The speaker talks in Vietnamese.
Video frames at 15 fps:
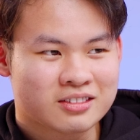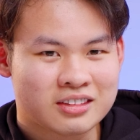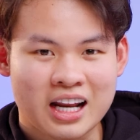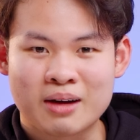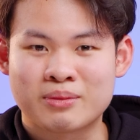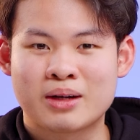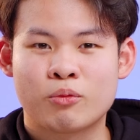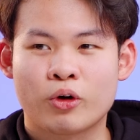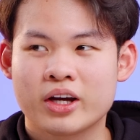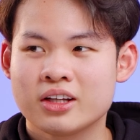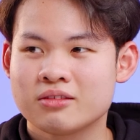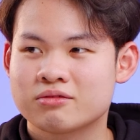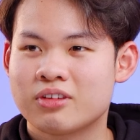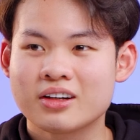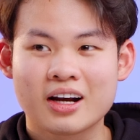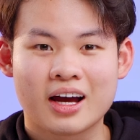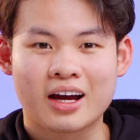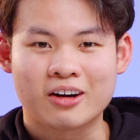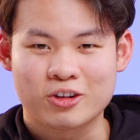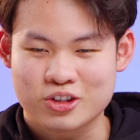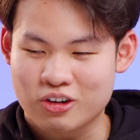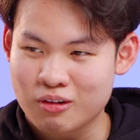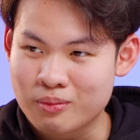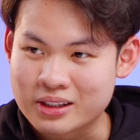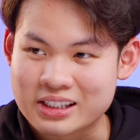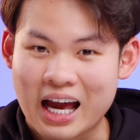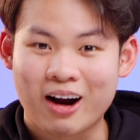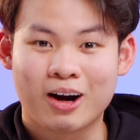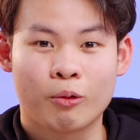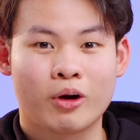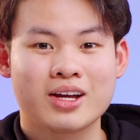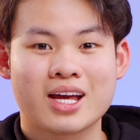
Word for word: làm ra một cái vấn đề rồi sau đó mình tạo ra một